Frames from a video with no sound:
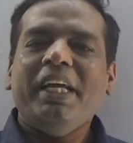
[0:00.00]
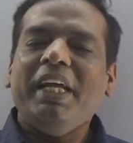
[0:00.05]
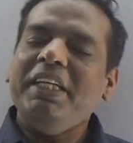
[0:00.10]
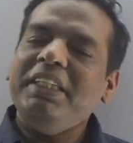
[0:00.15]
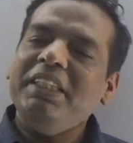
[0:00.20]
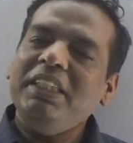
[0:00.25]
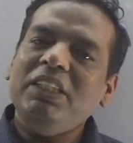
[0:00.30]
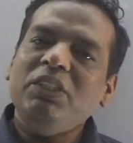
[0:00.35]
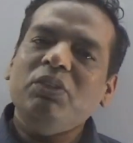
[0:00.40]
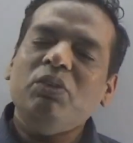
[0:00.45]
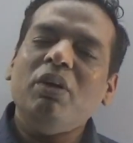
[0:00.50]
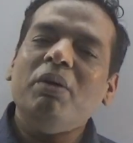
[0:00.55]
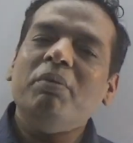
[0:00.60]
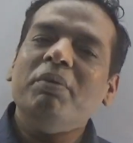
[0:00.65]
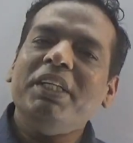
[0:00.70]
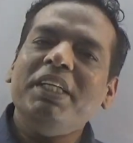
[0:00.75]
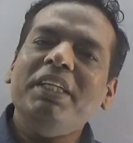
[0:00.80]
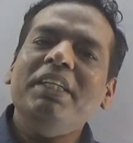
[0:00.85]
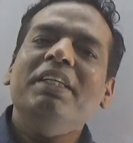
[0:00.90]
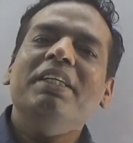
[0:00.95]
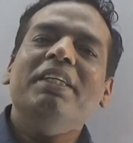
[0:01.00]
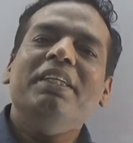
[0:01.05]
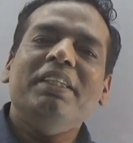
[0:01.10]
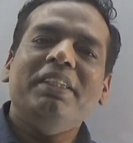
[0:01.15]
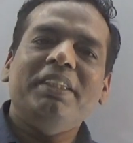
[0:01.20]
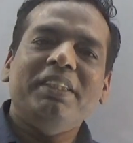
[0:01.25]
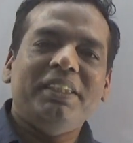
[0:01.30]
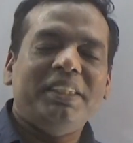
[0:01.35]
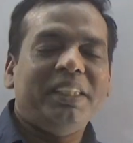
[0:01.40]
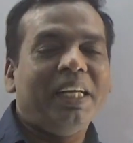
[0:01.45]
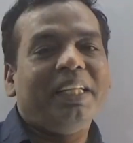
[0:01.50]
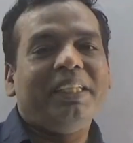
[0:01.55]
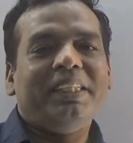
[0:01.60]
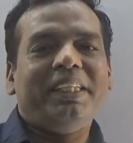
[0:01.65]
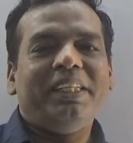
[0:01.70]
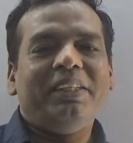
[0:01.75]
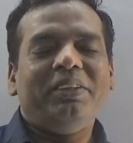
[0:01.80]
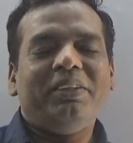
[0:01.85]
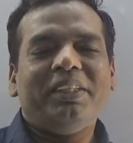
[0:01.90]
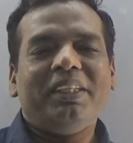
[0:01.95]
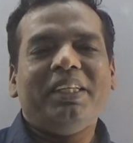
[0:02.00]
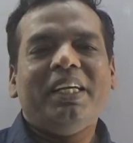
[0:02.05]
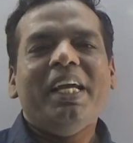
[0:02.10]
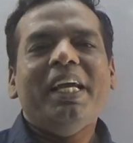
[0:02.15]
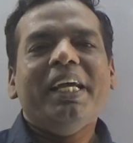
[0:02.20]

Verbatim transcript: এই জিনিসগুলো আমাদের জানতেই হবে